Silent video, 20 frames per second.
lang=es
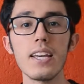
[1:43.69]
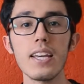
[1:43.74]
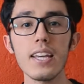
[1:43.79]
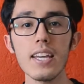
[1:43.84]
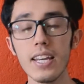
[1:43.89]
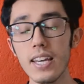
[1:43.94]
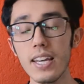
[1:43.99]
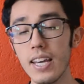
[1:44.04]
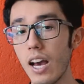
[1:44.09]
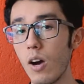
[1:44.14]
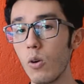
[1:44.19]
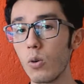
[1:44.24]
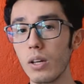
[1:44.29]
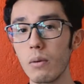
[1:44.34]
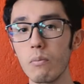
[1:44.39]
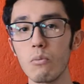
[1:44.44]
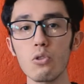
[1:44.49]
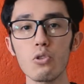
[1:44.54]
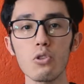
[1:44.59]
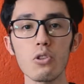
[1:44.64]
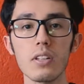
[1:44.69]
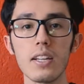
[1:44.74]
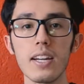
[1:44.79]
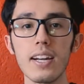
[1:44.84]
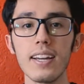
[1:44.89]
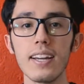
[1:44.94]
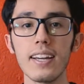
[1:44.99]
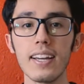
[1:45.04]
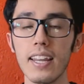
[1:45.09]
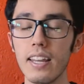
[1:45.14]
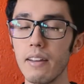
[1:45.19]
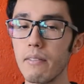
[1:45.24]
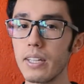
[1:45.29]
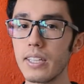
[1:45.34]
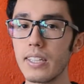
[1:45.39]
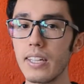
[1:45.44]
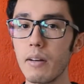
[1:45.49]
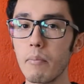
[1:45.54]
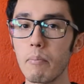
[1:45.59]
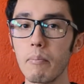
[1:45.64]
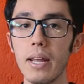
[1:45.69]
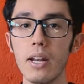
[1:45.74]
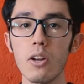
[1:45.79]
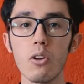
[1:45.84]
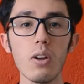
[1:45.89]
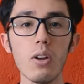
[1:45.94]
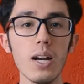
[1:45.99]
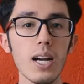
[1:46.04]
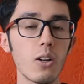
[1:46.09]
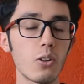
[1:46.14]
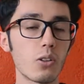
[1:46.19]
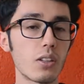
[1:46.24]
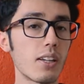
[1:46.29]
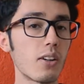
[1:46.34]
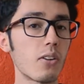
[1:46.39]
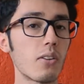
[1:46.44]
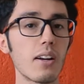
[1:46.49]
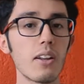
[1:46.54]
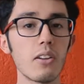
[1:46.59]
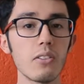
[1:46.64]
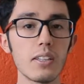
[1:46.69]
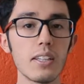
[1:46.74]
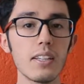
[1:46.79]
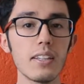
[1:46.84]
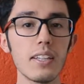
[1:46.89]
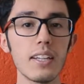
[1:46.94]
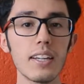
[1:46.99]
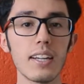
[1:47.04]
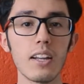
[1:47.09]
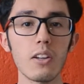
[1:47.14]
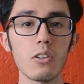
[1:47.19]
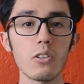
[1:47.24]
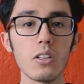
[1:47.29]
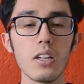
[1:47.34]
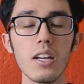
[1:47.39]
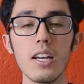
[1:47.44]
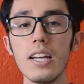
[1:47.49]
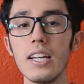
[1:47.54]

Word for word: y aunque muchos creen que debe ser menor a los 0 grados centígrados,